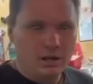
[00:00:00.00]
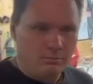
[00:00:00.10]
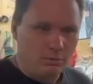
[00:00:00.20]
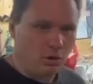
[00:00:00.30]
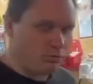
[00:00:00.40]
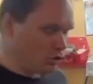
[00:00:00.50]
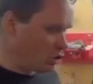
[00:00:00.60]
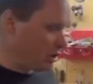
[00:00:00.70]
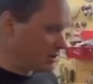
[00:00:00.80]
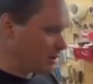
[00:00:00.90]
Берем
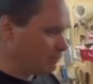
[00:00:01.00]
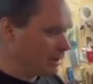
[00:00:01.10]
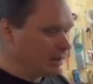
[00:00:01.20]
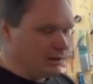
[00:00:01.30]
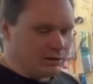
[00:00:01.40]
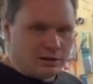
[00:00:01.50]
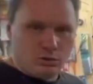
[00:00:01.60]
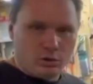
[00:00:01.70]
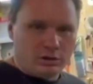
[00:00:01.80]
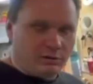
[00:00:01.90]
шест
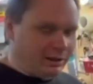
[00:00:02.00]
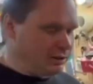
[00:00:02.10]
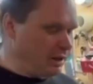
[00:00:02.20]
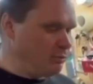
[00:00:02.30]
длиной 2-3